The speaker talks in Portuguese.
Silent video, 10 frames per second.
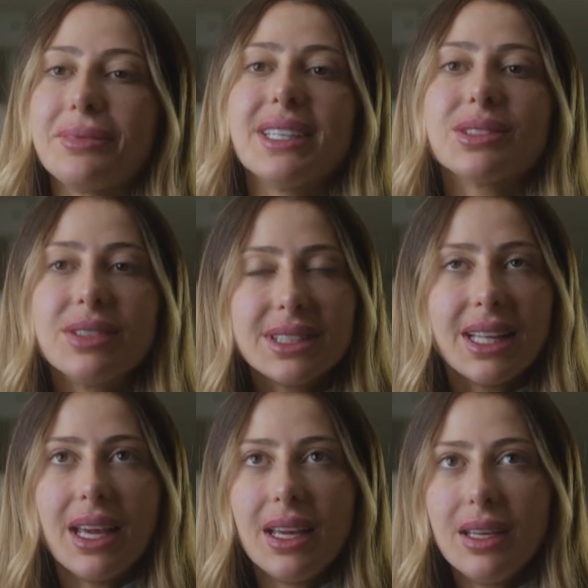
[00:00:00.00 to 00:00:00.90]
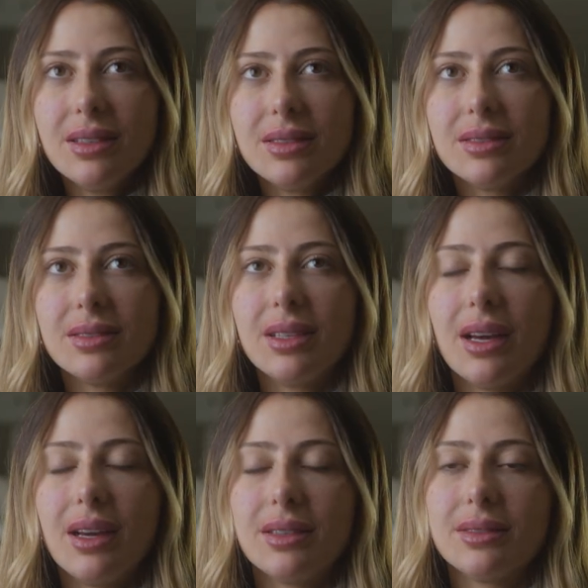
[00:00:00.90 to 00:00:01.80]
que eu mais gostei
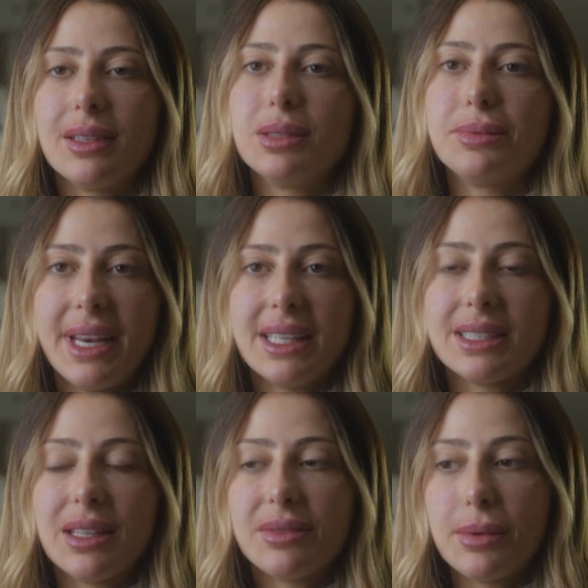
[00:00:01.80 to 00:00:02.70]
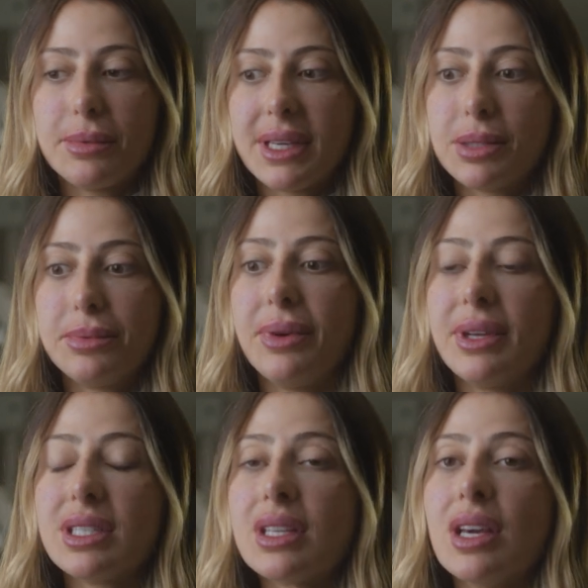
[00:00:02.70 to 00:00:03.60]
da, da experiência da FEP
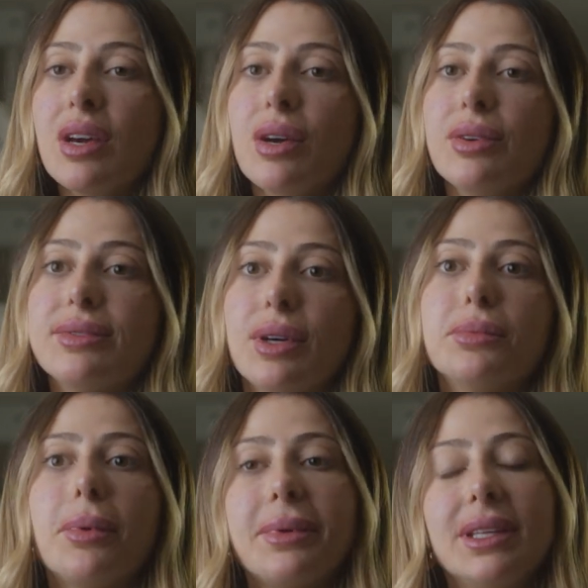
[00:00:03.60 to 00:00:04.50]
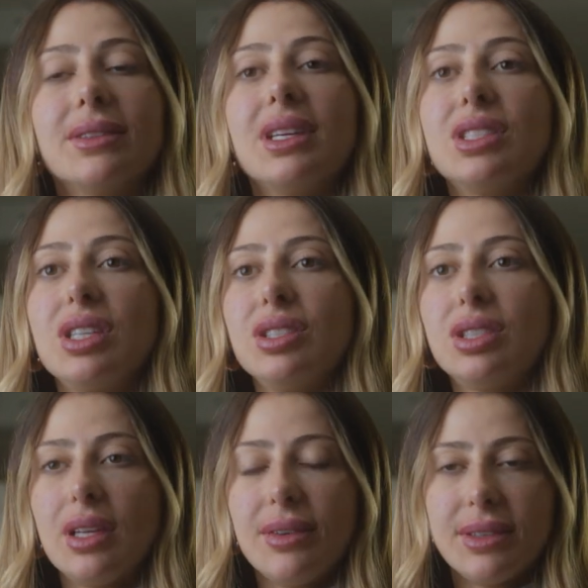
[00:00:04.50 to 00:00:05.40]
Experience foi o momento da
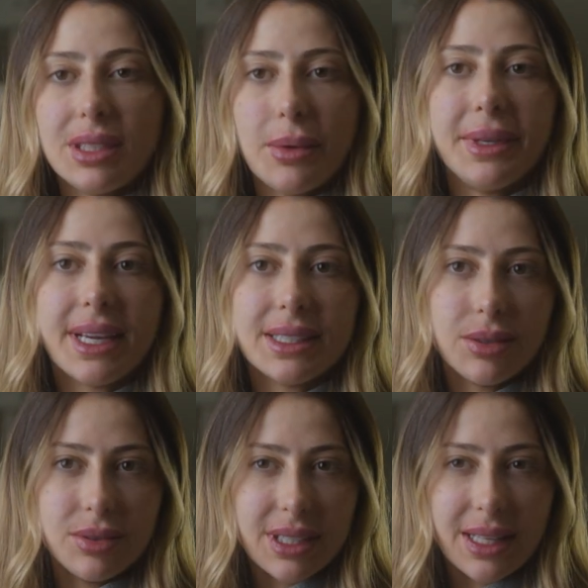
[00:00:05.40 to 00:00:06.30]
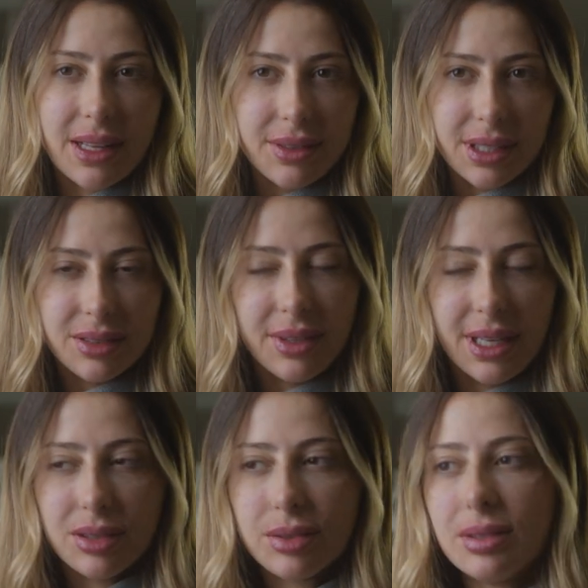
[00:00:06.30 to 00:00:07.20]
gente fazer a aplicação nos cadáveres
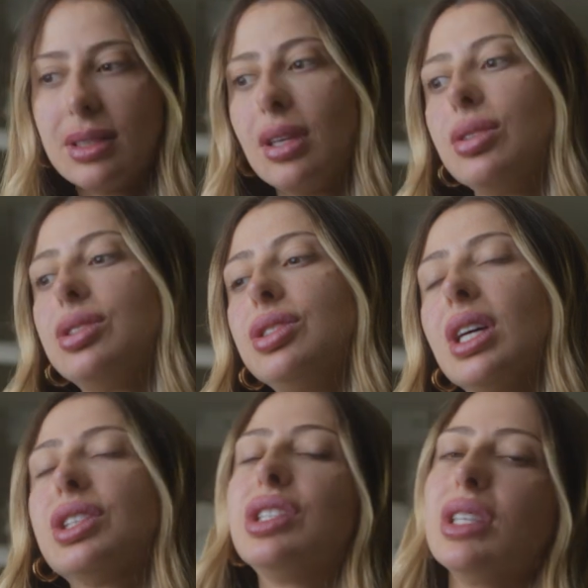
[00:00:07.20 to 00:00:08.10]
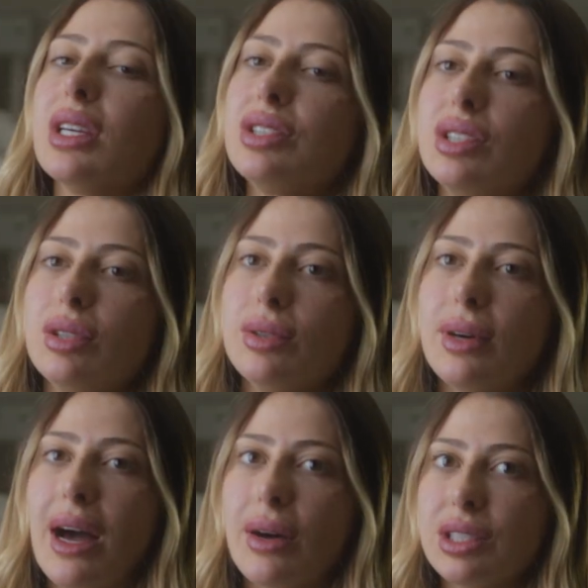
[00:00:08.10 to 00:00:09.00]
frescos. Eu já tinha
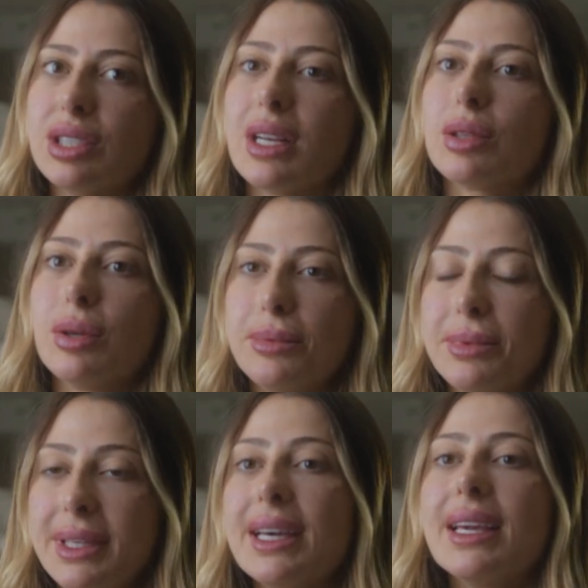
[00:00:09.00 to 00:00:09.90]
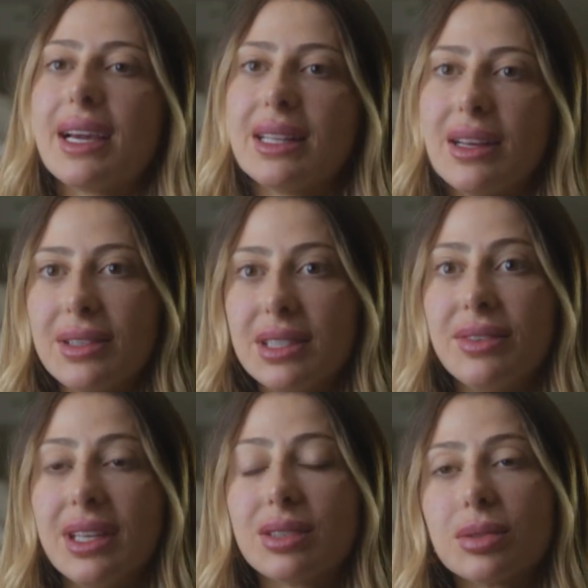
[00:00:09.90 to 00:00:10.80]
tido aula de anatomia em
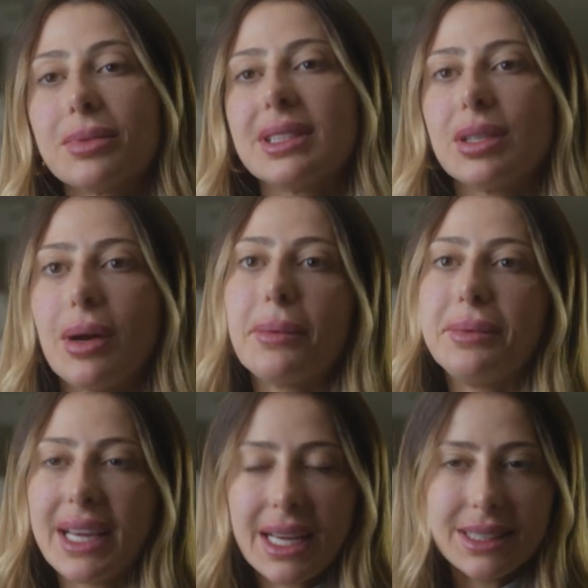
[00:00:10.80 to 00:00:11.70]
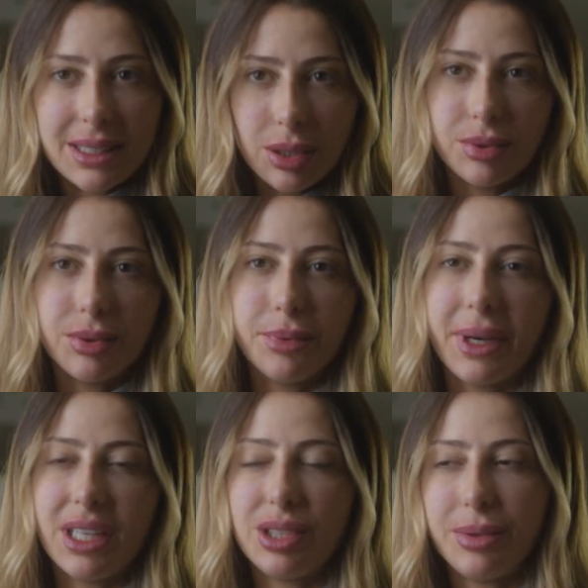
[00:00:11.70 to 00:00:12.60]
cadáveres frescos, mas não a aplicação do
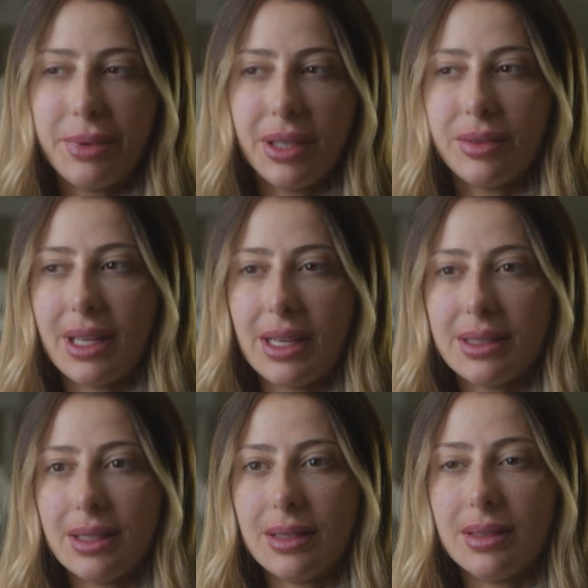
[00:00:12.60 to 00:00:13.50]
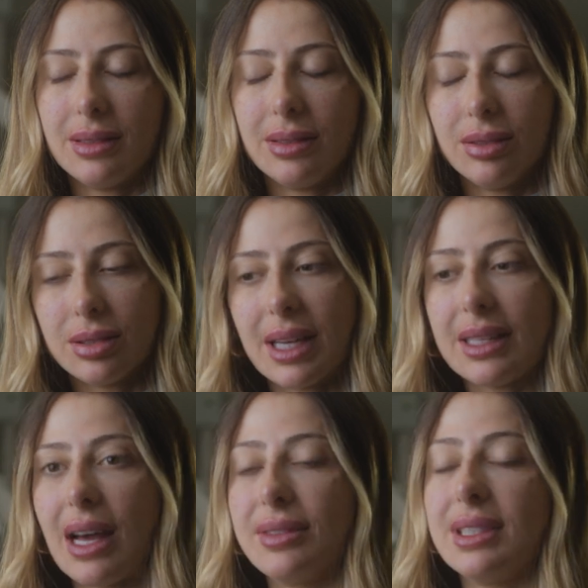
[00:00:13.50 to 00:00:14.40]
preenchimento nessa nos
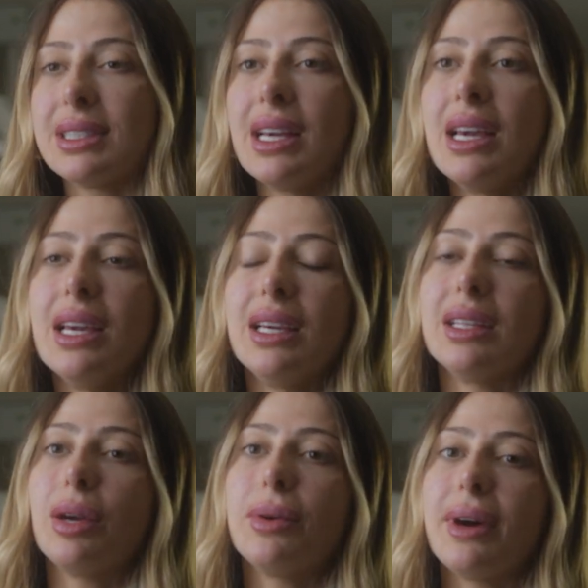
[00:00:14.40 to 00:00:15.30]
cadáveres. Então